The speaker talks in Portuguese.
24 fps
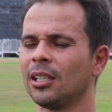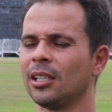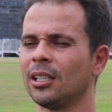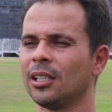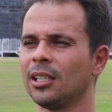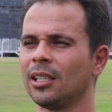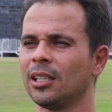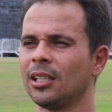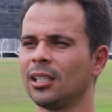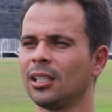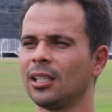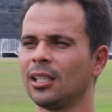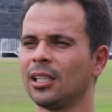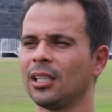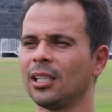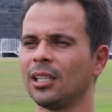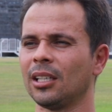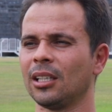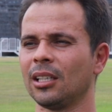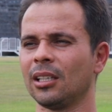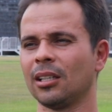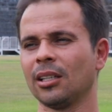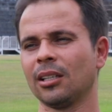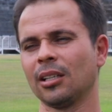
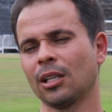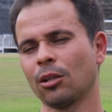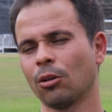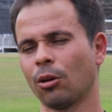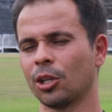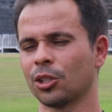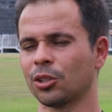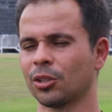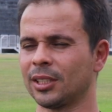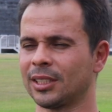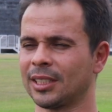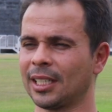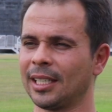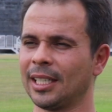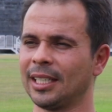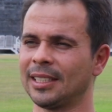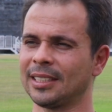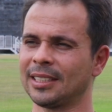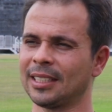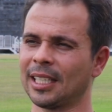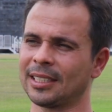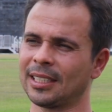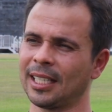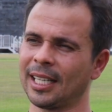E lógico,
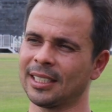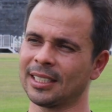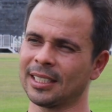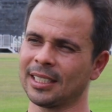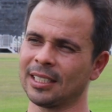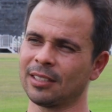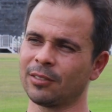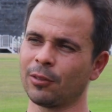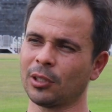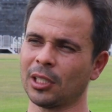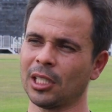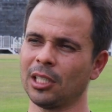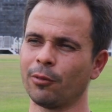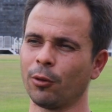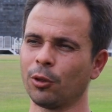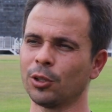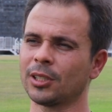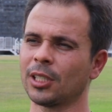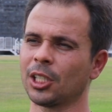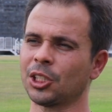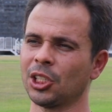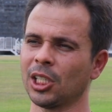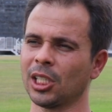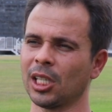esses atletas que vão
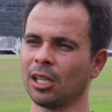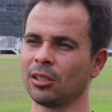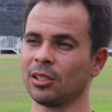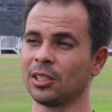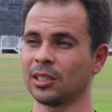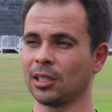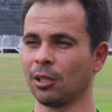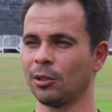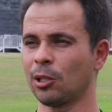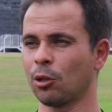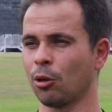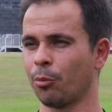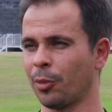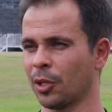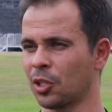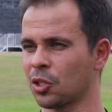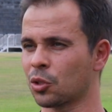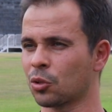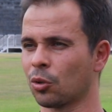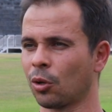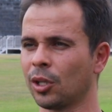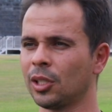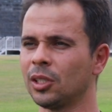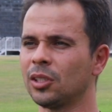estar chegando estão em
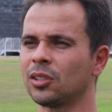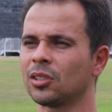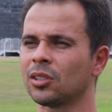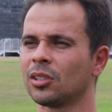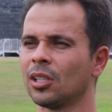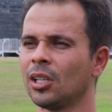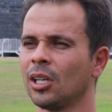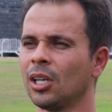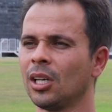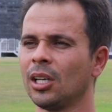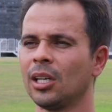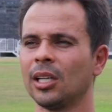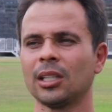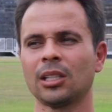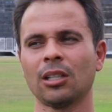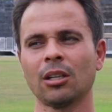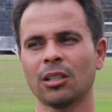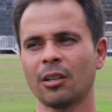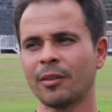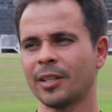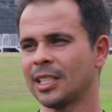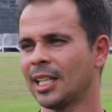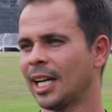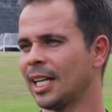competições,
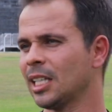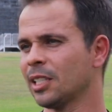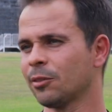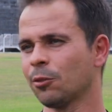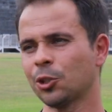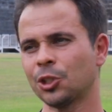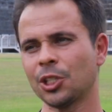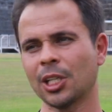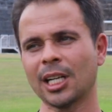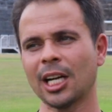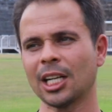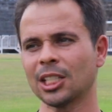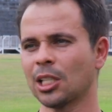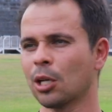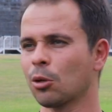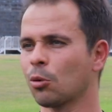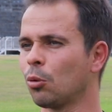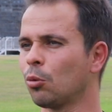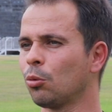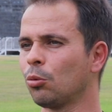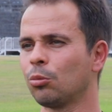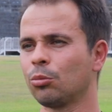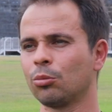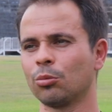então na verdade eles vão chegar já
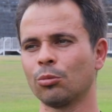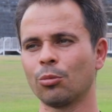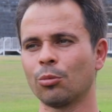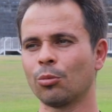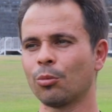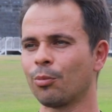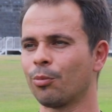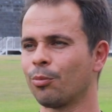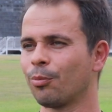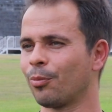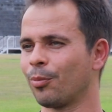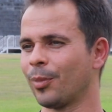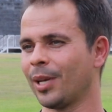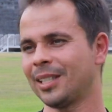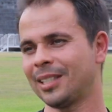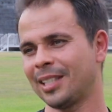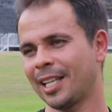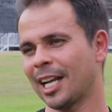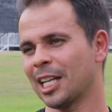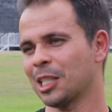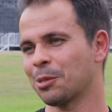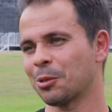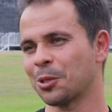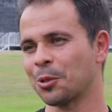com,
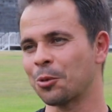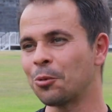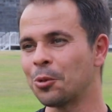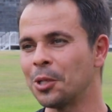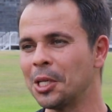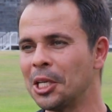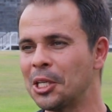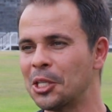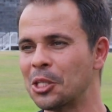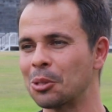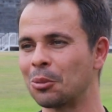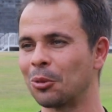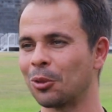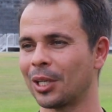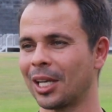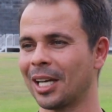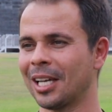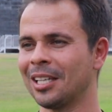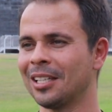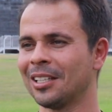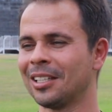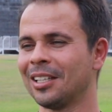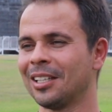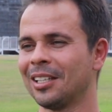entre aspas, com ritmo,
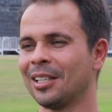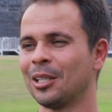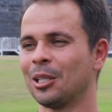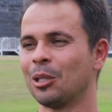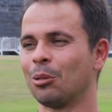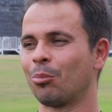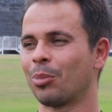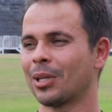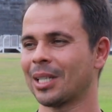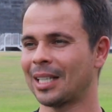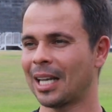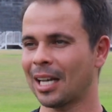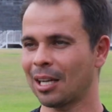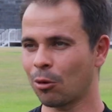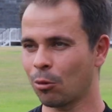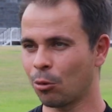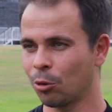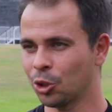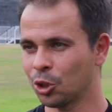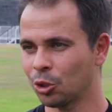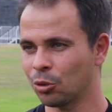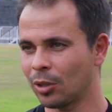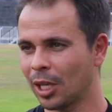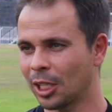né? Para dar
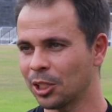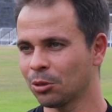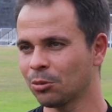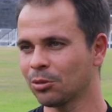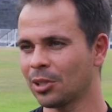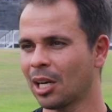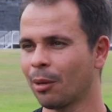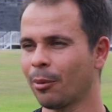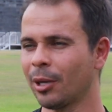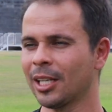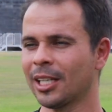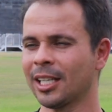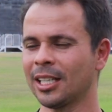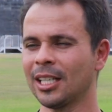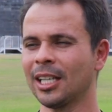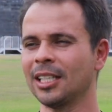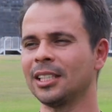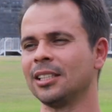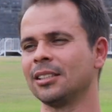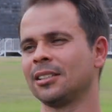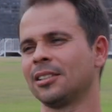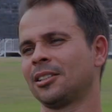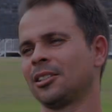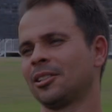continuidade no trabalho aqui na
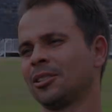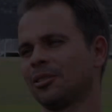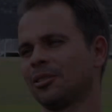Inter